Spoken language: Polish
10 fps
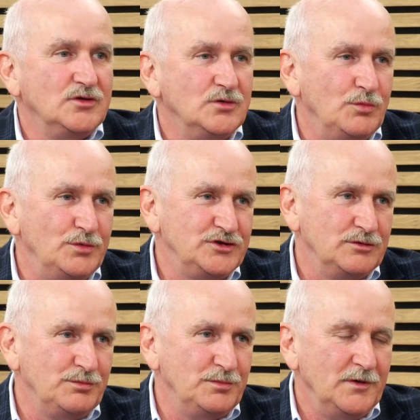w Zolu się
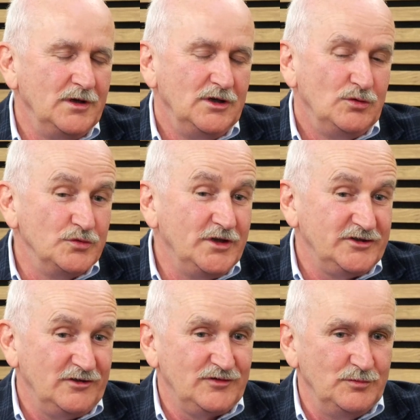uda
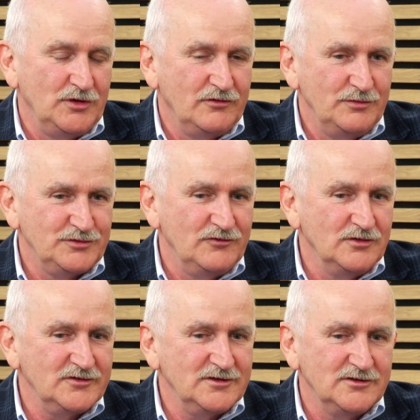się w tym nowej
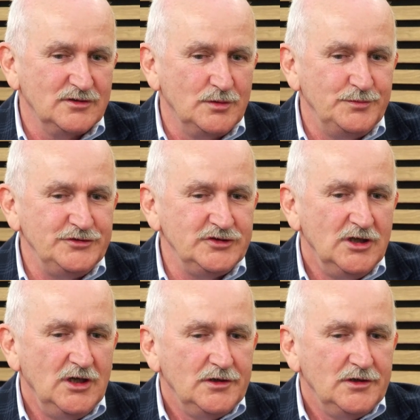przewiązce zrobić,